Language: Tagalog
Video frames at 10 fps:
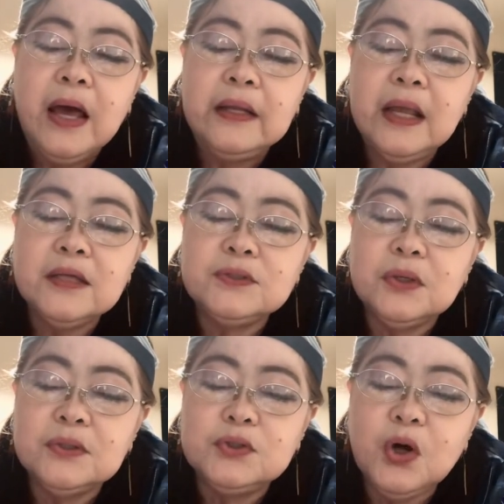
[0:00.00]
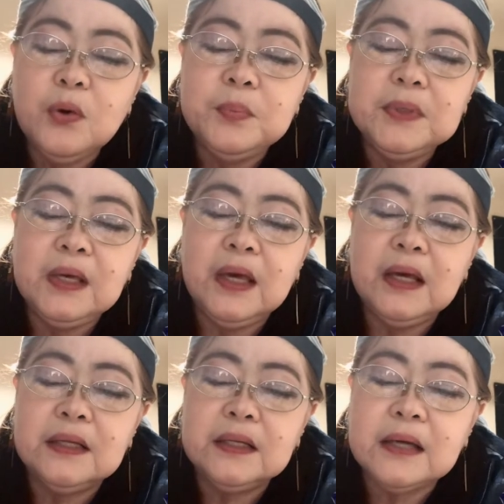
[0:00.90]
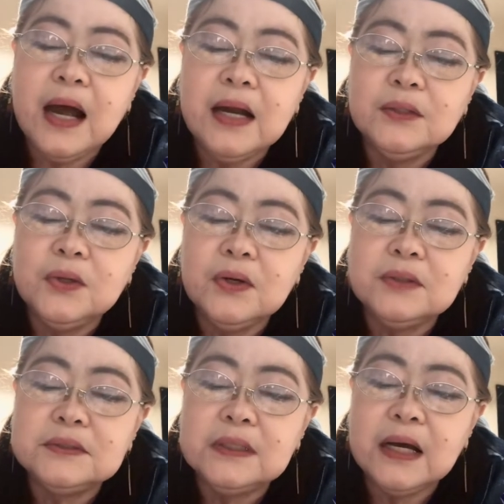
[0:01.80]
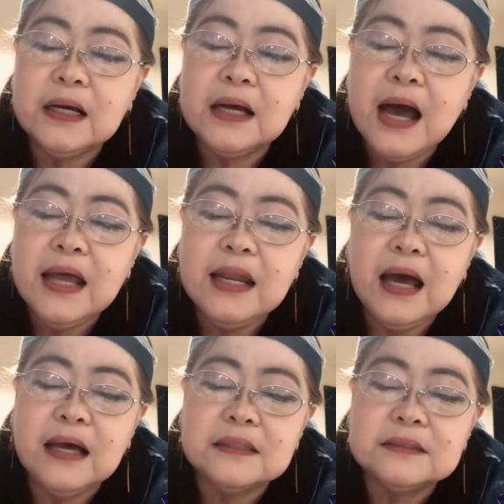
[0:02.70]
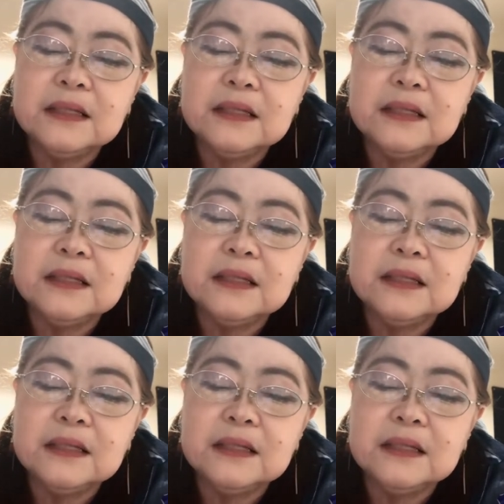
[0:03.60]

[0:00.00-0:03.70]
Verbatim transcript: Nestor Jobie, Ricardo Jaganas,